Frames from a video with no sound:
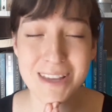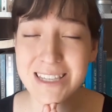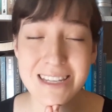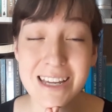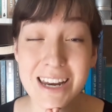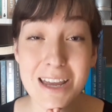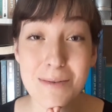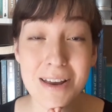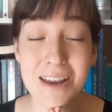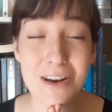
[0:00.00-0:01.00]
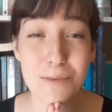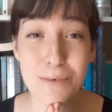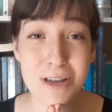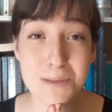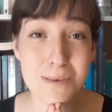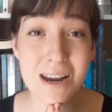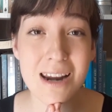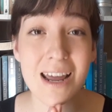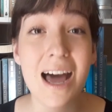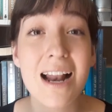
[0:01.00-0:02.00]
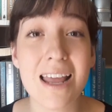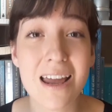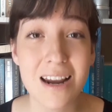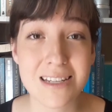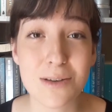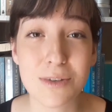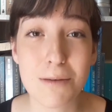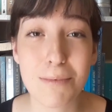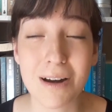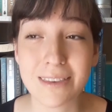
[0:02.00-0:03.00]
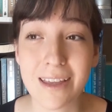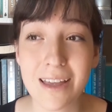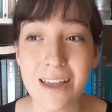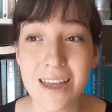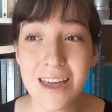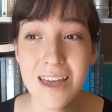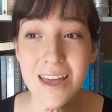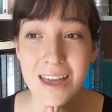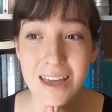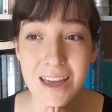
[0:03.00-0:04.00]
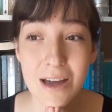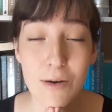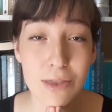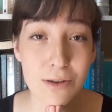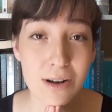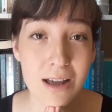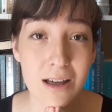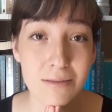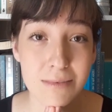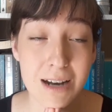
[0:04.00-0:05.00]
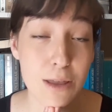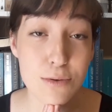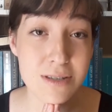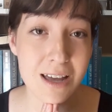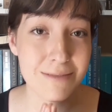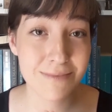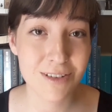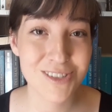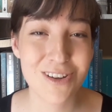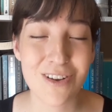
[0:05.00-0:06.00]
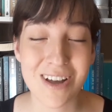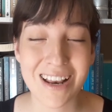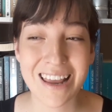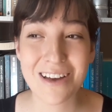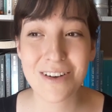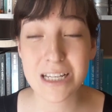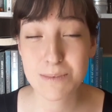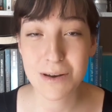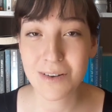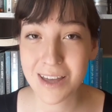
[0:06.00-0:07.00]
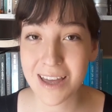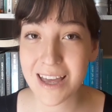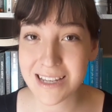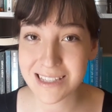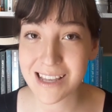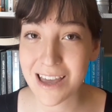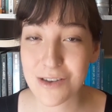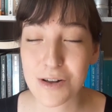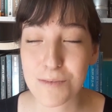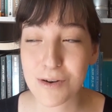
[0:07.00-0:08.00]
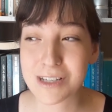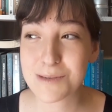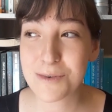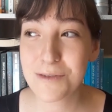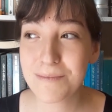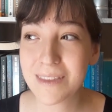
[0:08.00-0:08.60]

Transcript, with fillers: Es increíble, no puedo esperar a leer la segunda parte eh, cuando la traduzca. Soy lo que leo, espero que este año, el próximo.